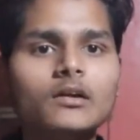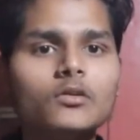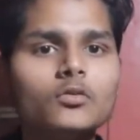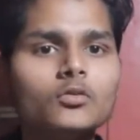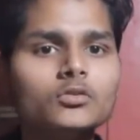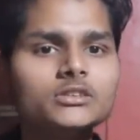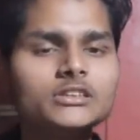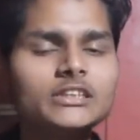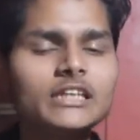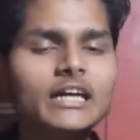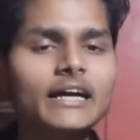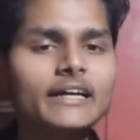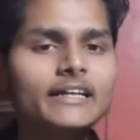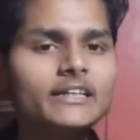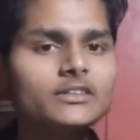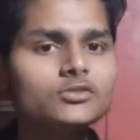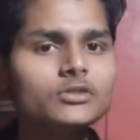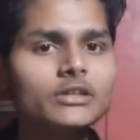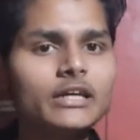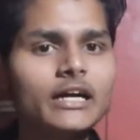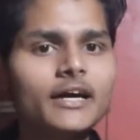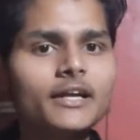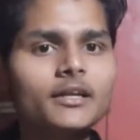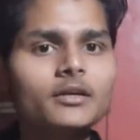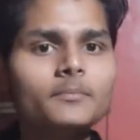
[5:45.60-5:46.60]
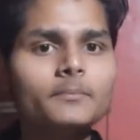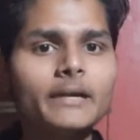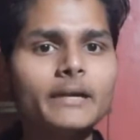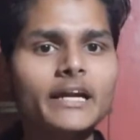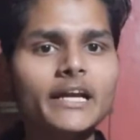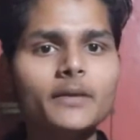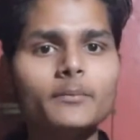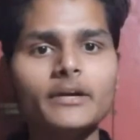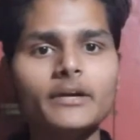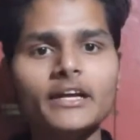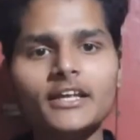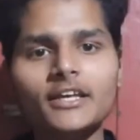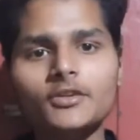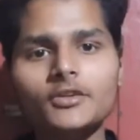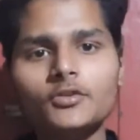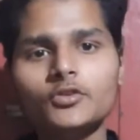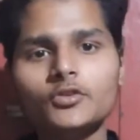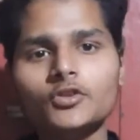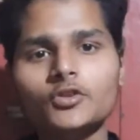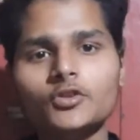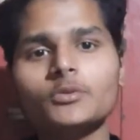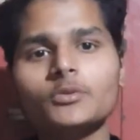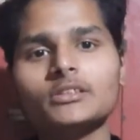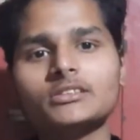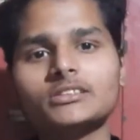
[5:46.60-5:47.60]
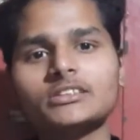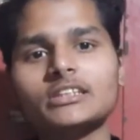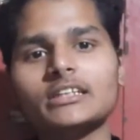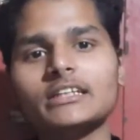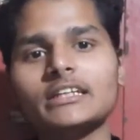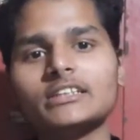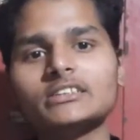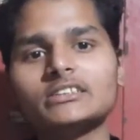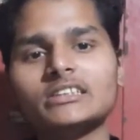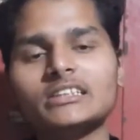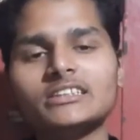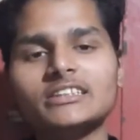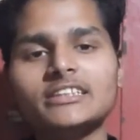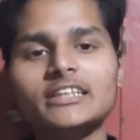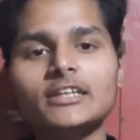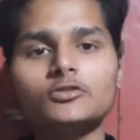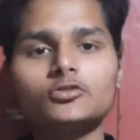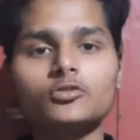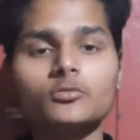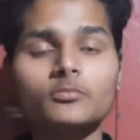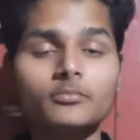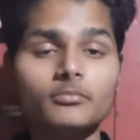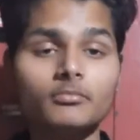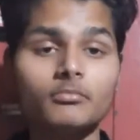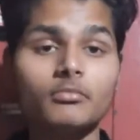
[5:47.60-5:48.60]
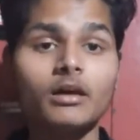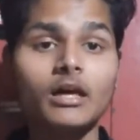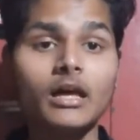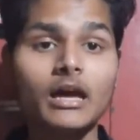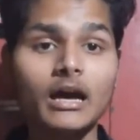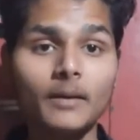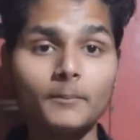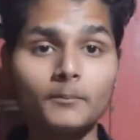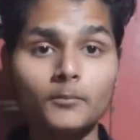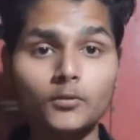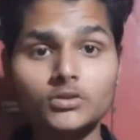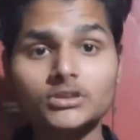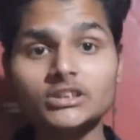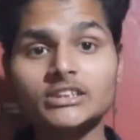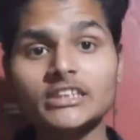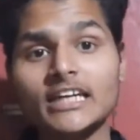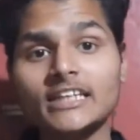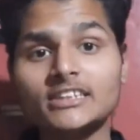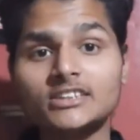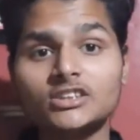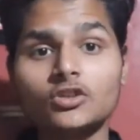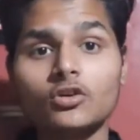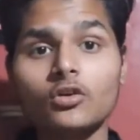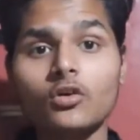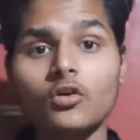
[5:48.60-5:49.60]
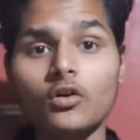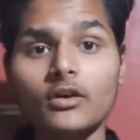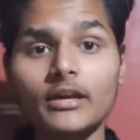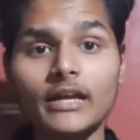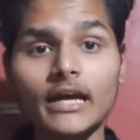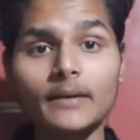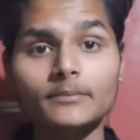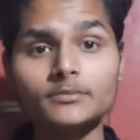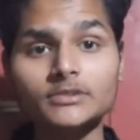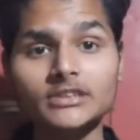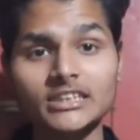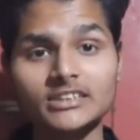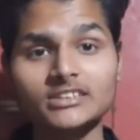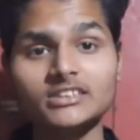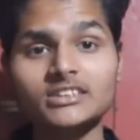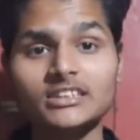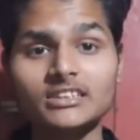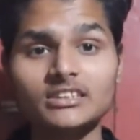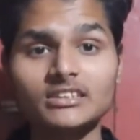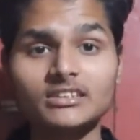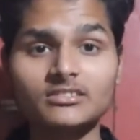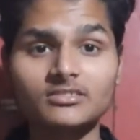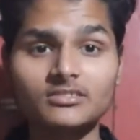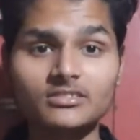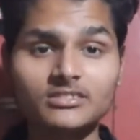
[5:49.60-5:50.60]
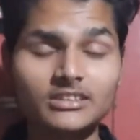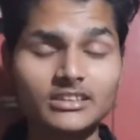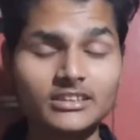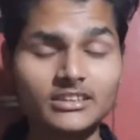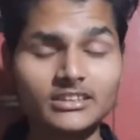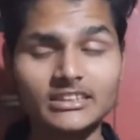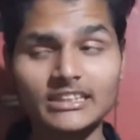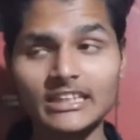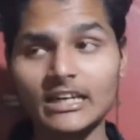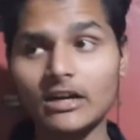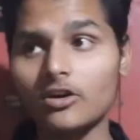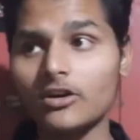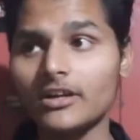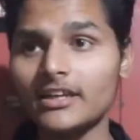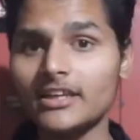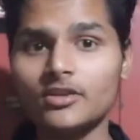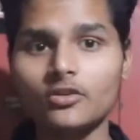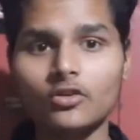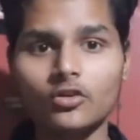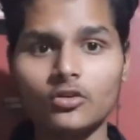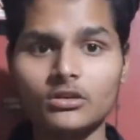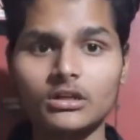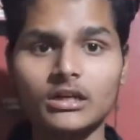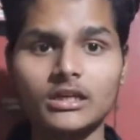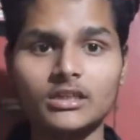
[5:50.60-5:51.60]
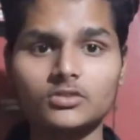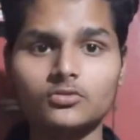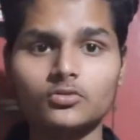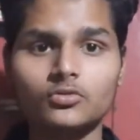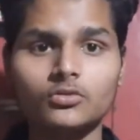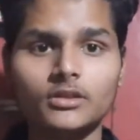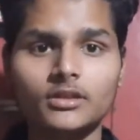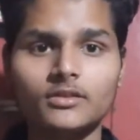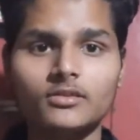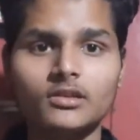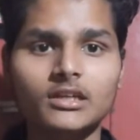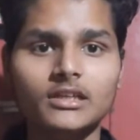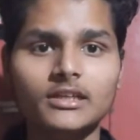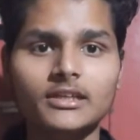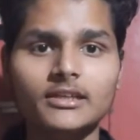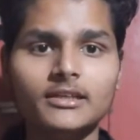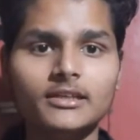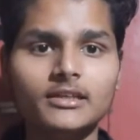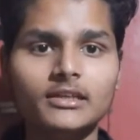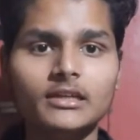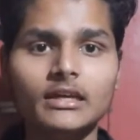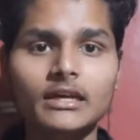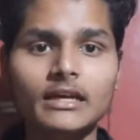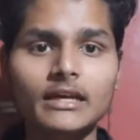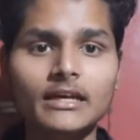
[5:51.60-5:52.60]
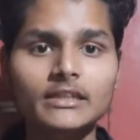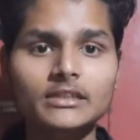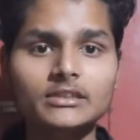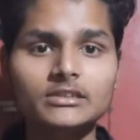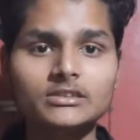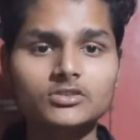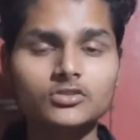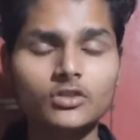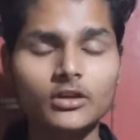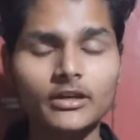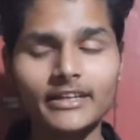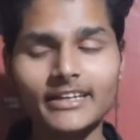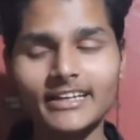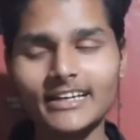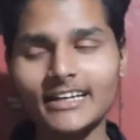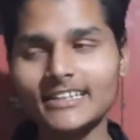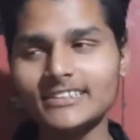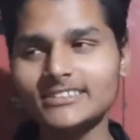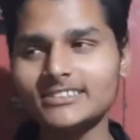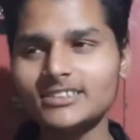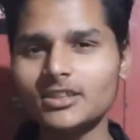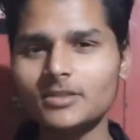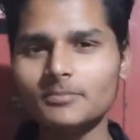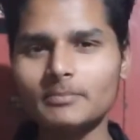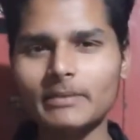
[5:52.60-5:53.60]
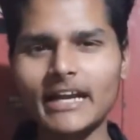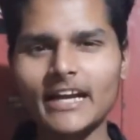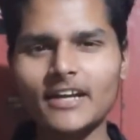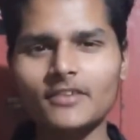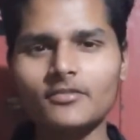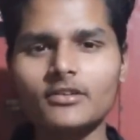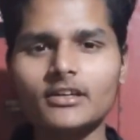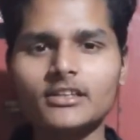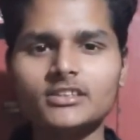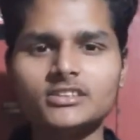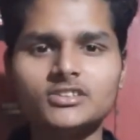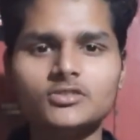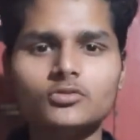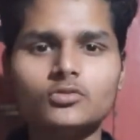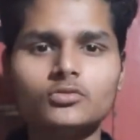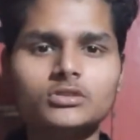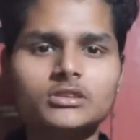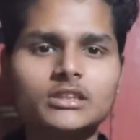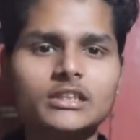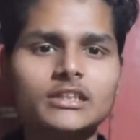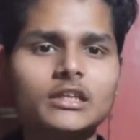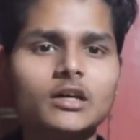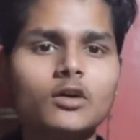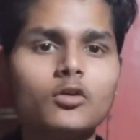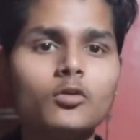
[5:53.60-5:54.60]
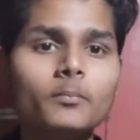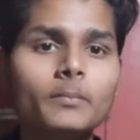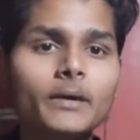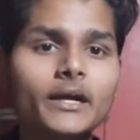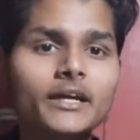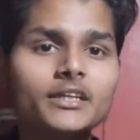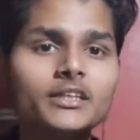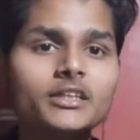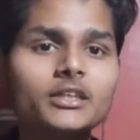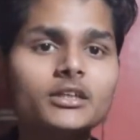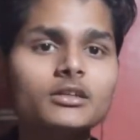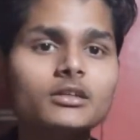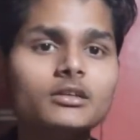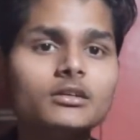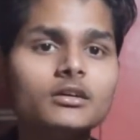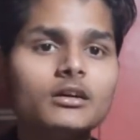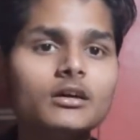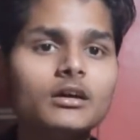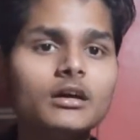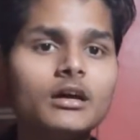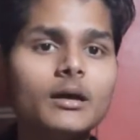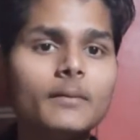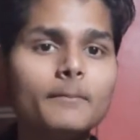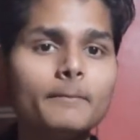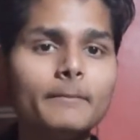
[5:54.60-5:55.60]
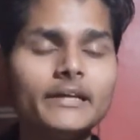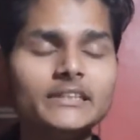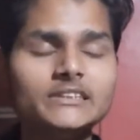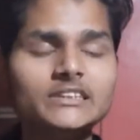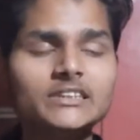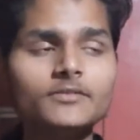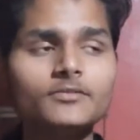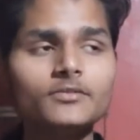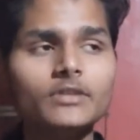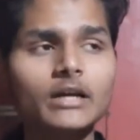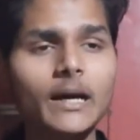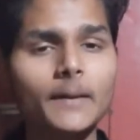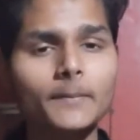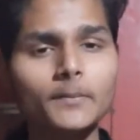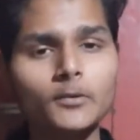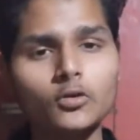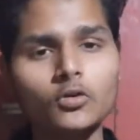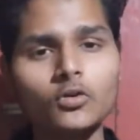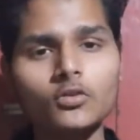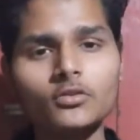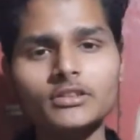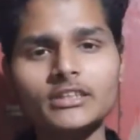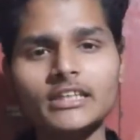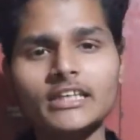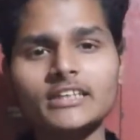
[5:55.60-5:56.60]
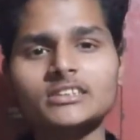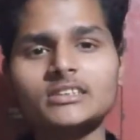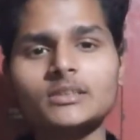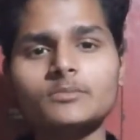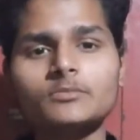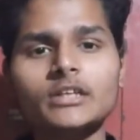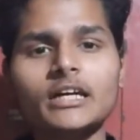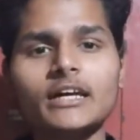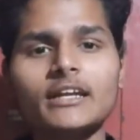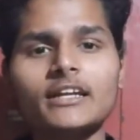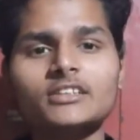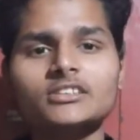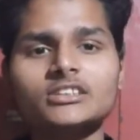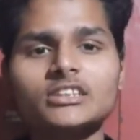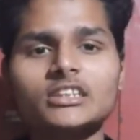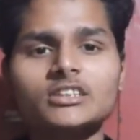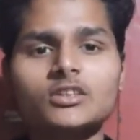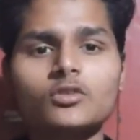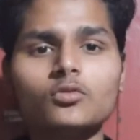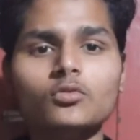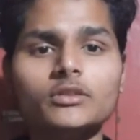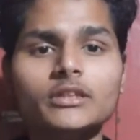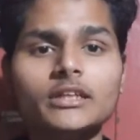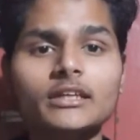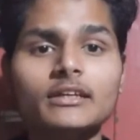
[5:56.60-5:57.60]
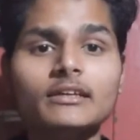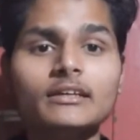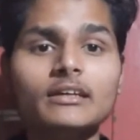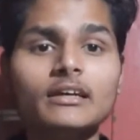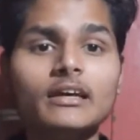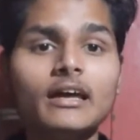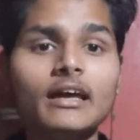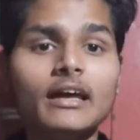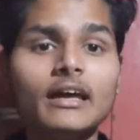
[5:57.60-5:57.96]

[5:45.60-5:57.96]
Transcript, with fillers: उसके आगे तो यार बड़े बड़े यूट्यूबर्स की नहीं चलती है तुम मुझ जैसे हो और आप जैसे कि क्या ही औकात होने वाली है सॉरी गाइज बैड वर्ड्स यूज़ कर रहा हूँ बट मैं सिर्फ आप लोगों को ये समझाना चाहता हूँ कि